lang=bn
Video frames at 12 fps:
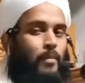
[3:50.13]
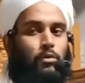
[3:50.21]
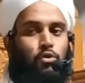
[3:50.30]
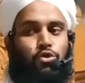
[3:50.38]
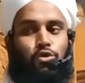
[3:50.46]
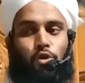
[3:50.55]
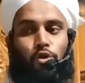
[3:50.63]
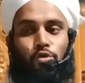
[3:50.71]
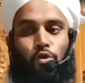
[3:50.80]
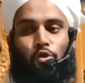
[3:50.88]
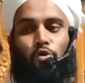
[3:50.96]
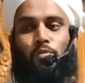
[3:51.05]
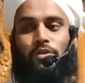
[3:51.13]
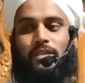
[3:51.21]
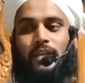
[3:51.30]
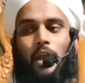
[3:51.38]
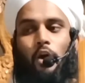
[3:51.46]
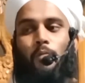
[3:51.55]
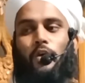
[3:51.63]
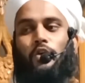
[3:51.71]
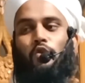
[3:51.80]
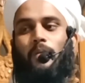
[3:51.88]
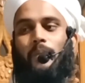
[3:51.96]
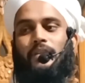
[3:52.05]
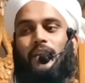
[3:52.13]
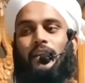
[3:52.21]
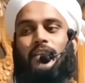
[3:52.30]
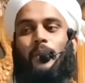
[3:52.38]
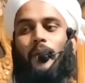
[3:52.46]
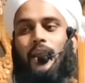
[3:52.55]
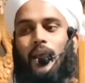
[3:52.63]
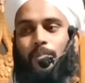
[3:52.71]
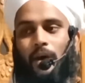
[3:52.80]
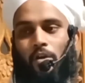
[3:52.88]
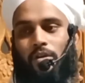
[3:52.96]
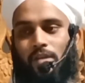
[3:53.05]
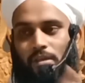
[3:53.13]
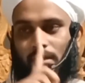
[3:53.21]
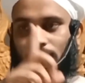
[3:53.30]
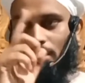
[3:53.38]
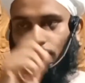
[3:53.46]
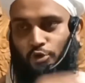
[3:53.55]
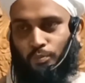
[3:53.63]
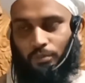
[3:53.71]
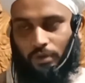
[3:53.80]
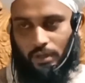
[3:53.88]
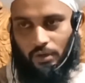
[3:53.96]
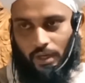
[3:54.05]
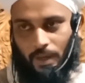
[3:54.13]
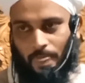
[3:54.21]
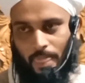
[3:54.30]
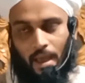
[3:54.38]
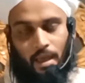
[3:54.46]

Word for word: মানুষ যখন অনুমতি ছাড়া অবৈধভাবে সেই সীমানা পার হয় সেই শাস্তির সম্মুখীন হয়